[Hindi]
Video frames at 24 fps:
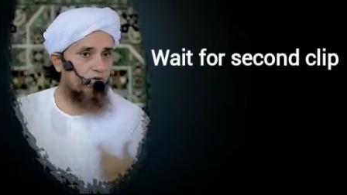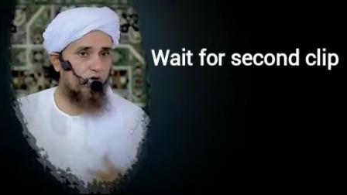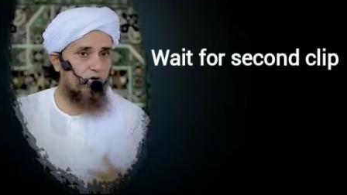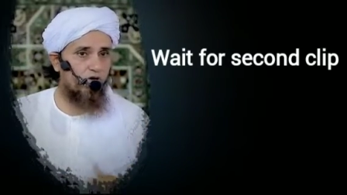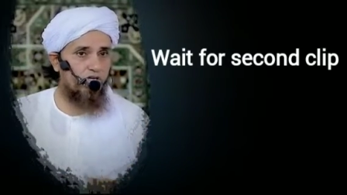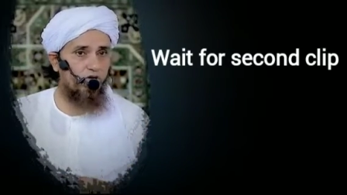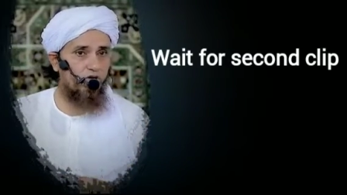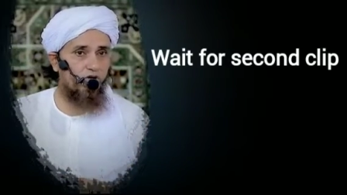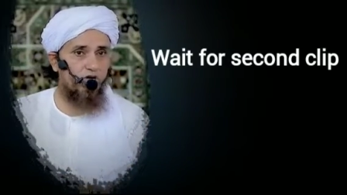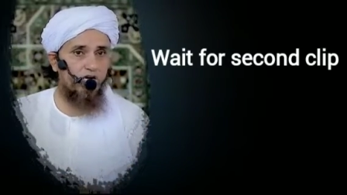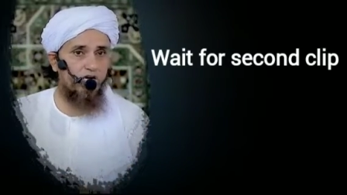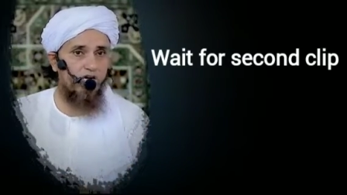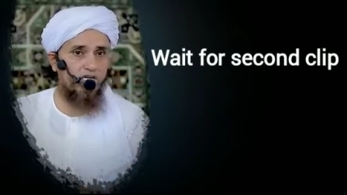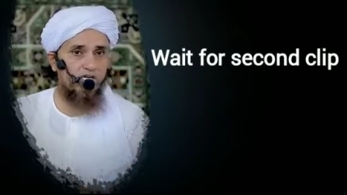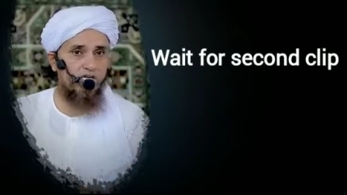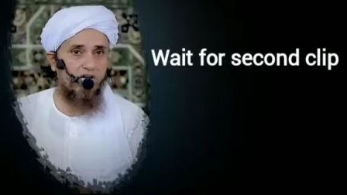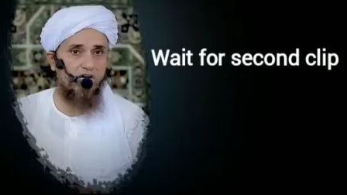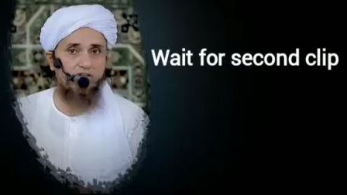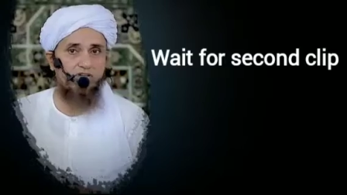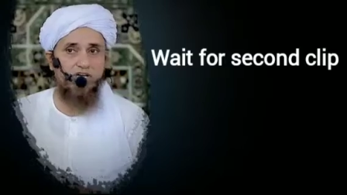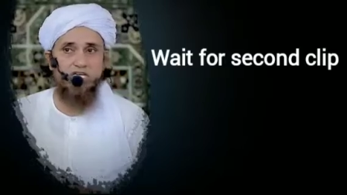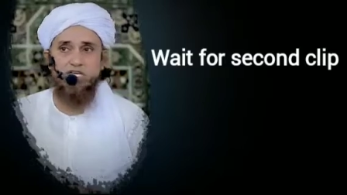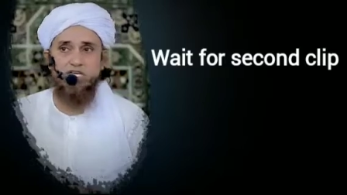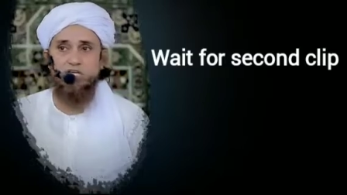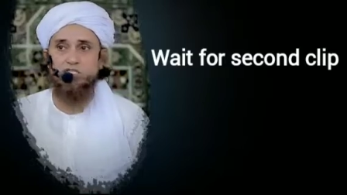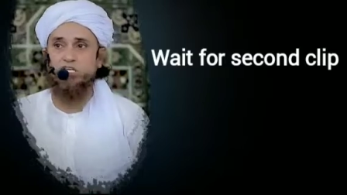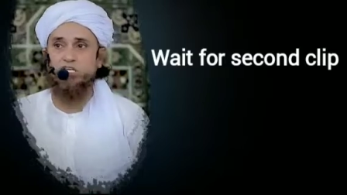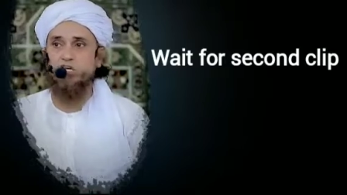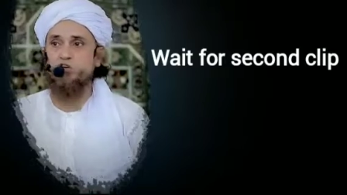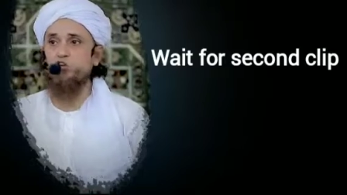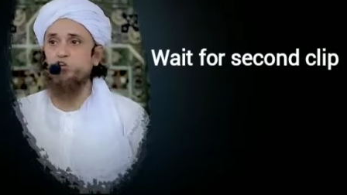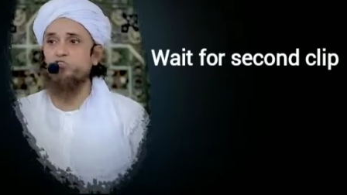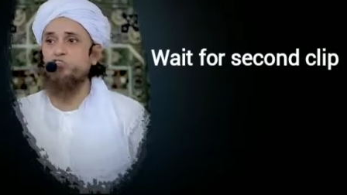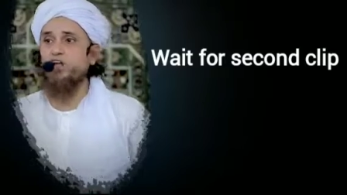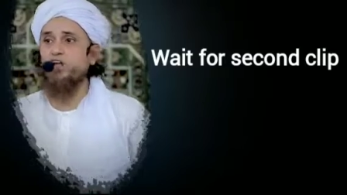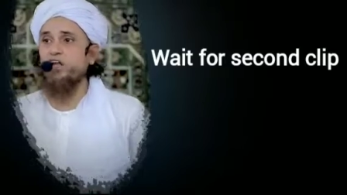ऑडियो रिकॉर्ड करवाई कि
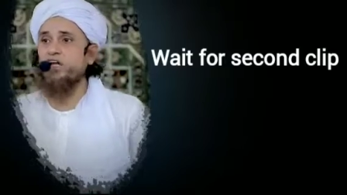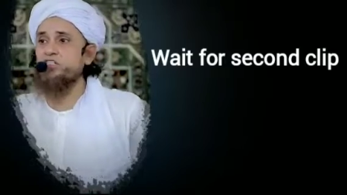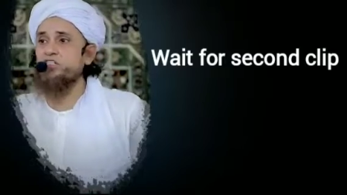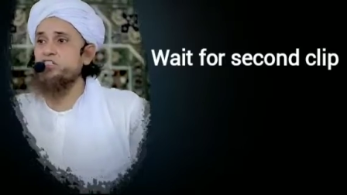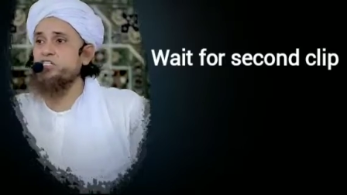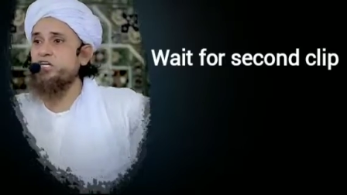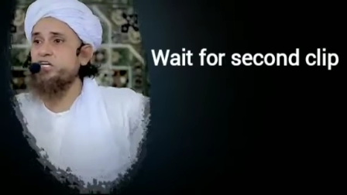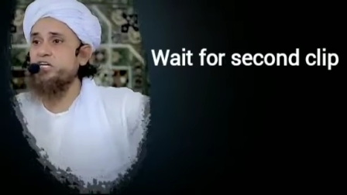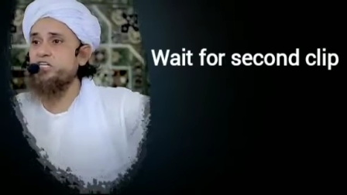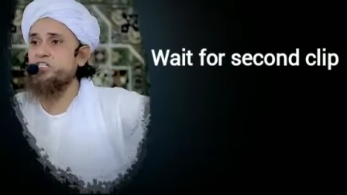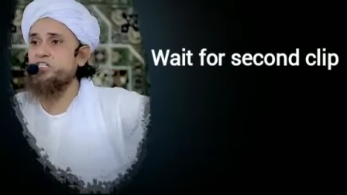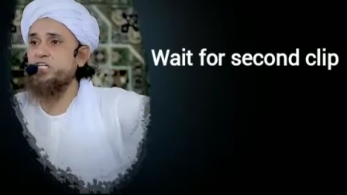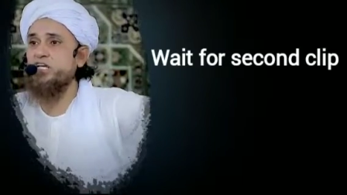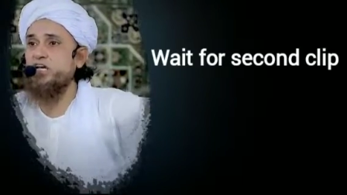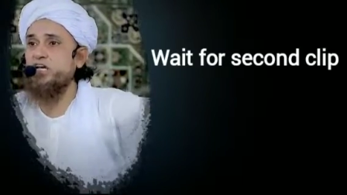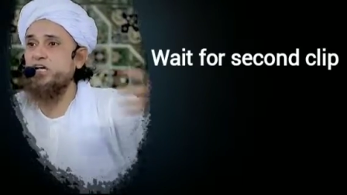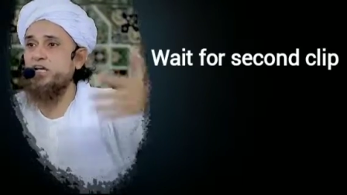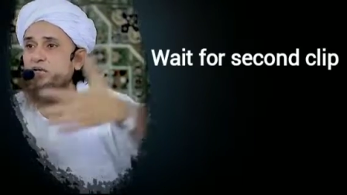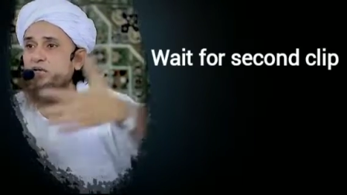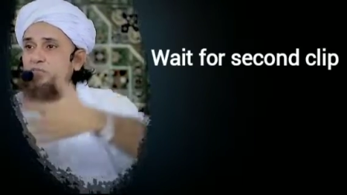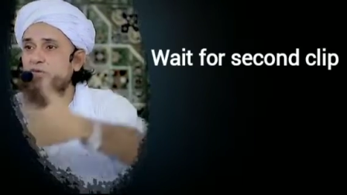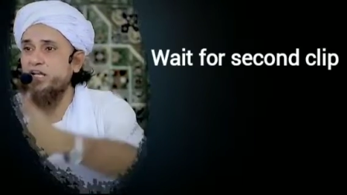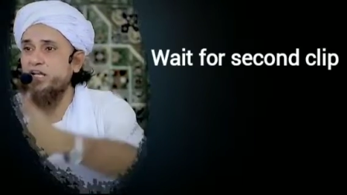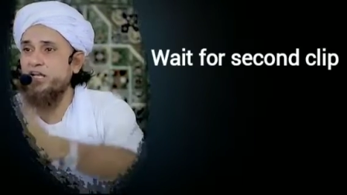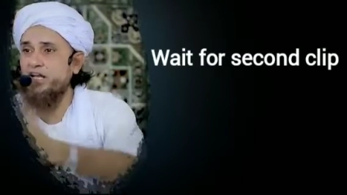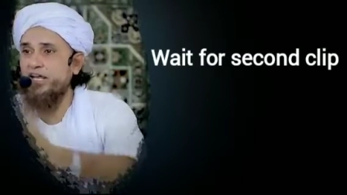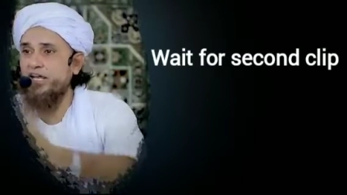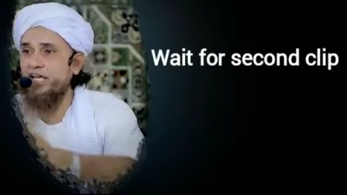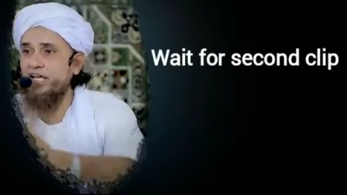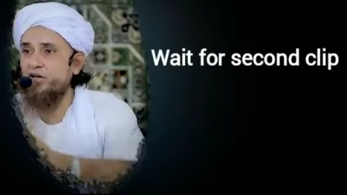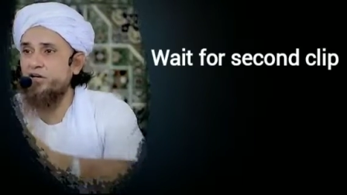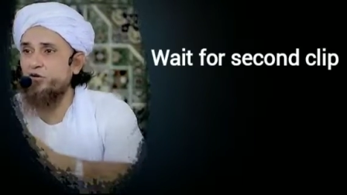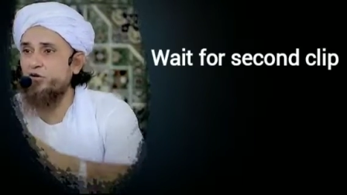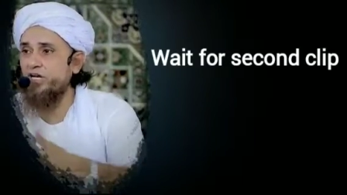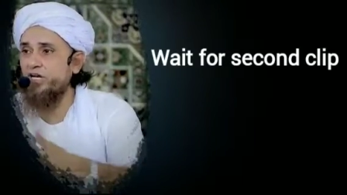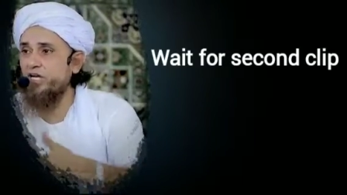देखो फलां सेठ से गले मिल रहे
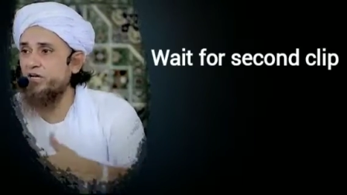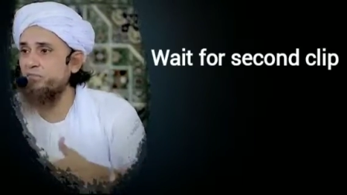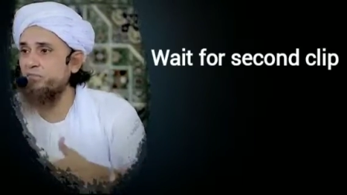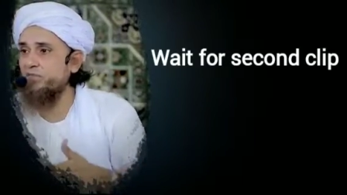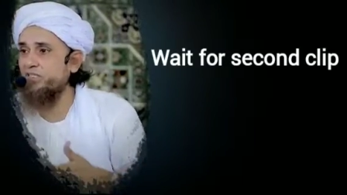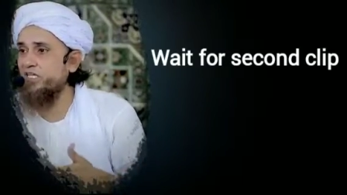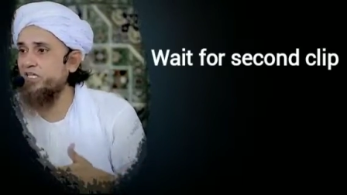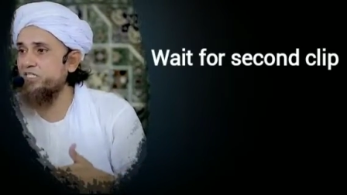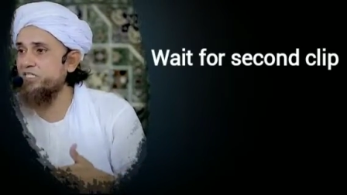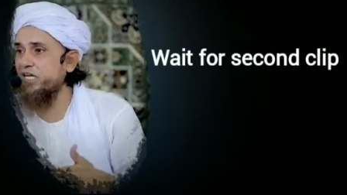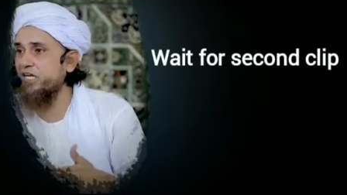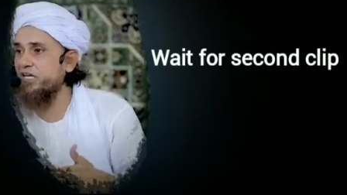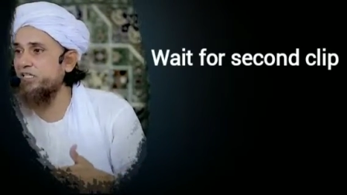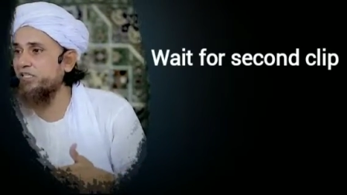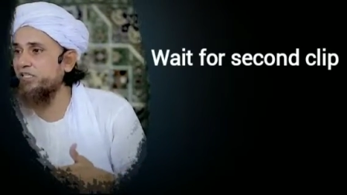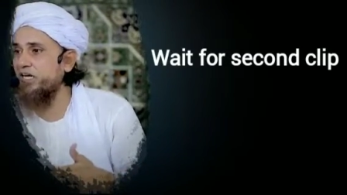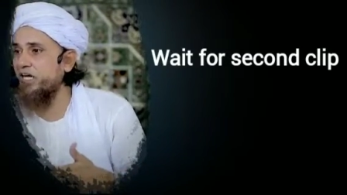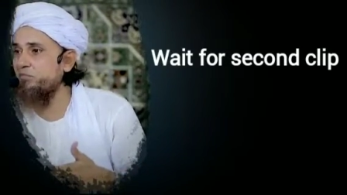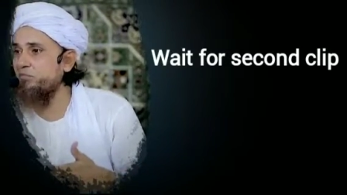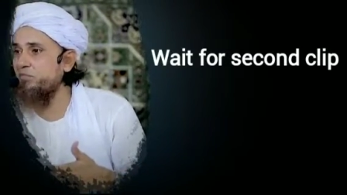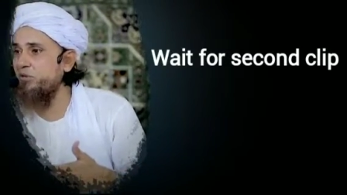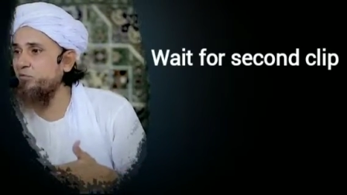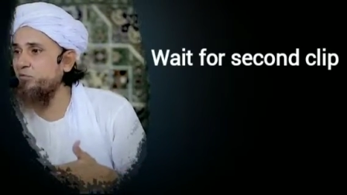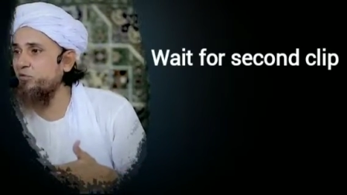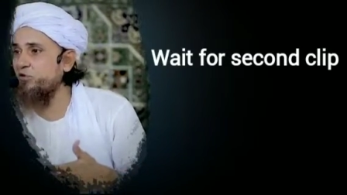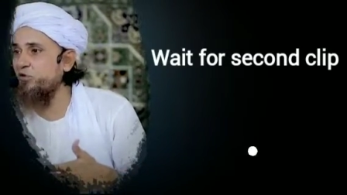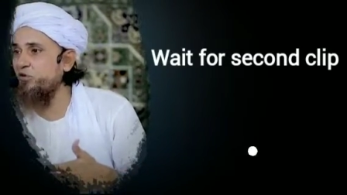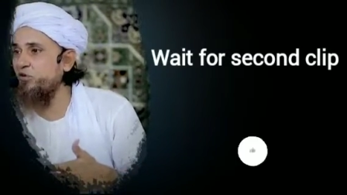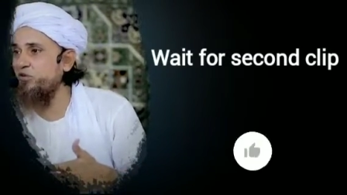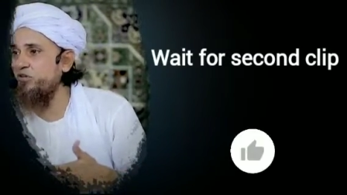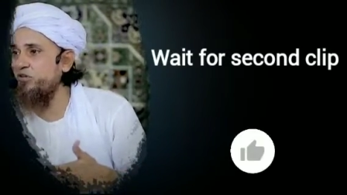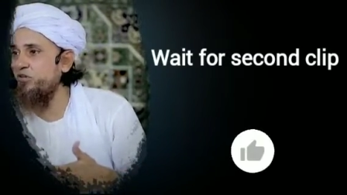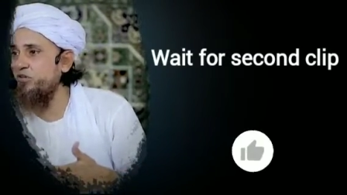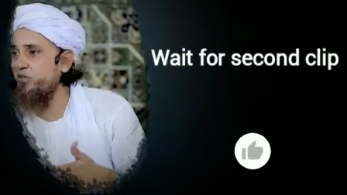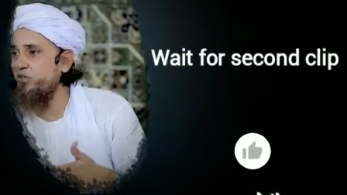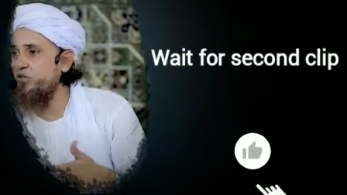हैं और एक मदरसे के तालब इम को
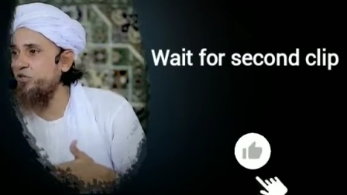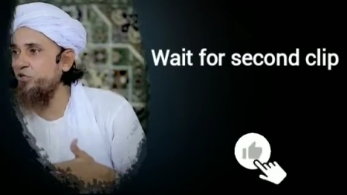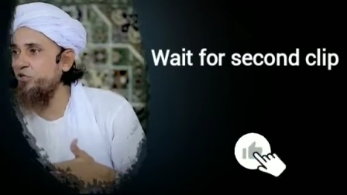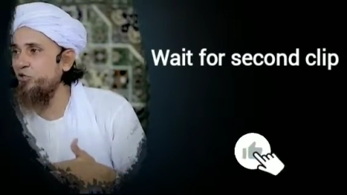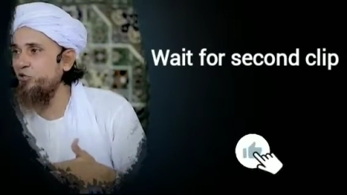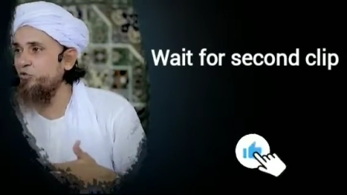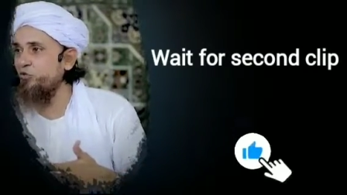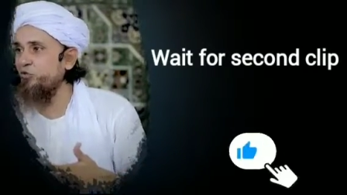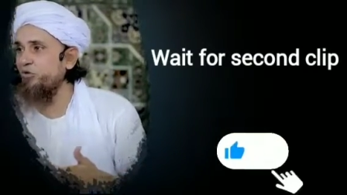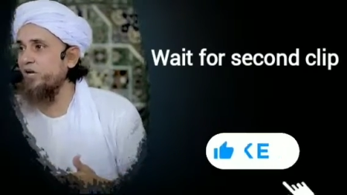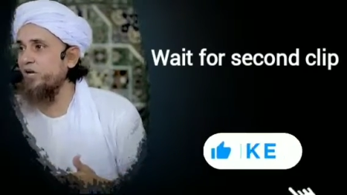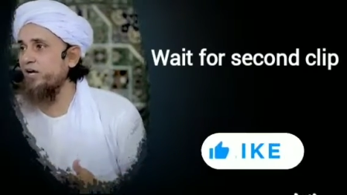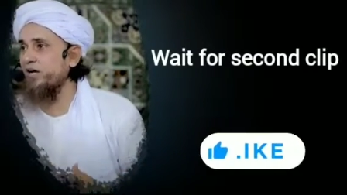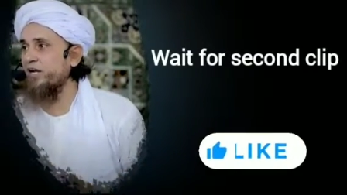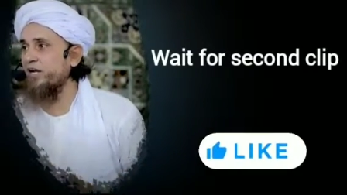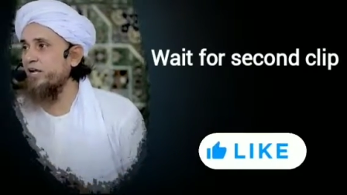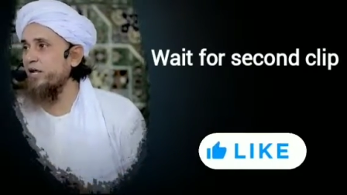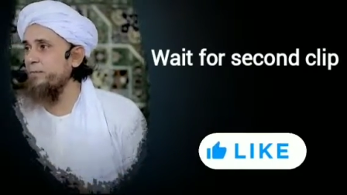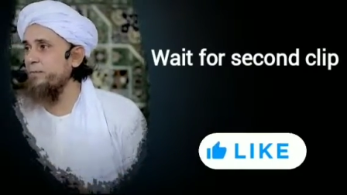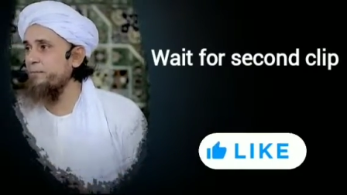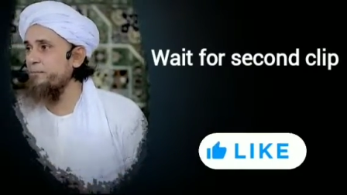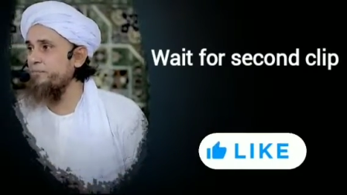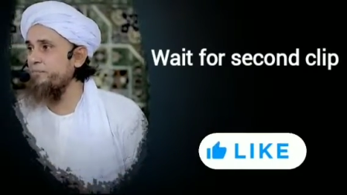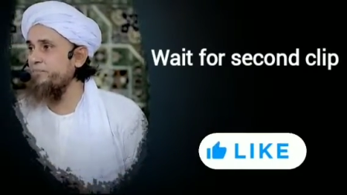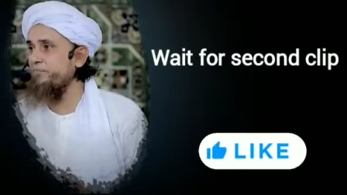यूं यूं कर रहे हैं